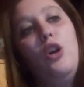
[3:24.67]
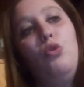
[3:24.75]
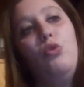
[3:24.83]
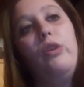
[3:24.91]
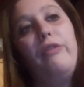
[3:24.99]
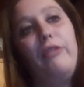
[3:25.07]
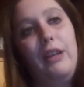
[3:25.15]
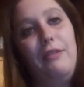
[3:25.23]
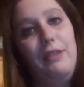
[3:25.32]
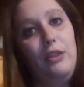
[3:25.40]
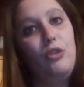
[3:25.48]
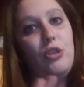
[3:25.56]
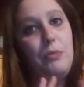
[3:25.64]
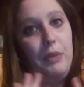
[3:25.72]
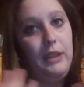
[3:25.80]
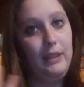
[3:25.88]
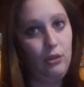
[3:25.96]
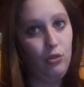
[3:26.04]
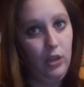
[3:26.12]
Lui fa i video
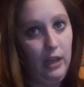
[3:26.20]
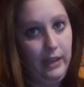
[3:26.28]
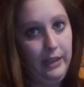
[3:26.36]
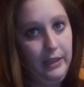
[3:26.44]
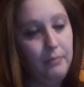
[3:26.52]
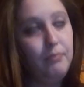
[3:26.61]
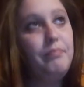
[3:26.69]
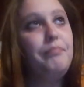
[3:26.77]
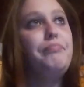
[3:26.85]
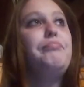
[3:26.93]
spettacolari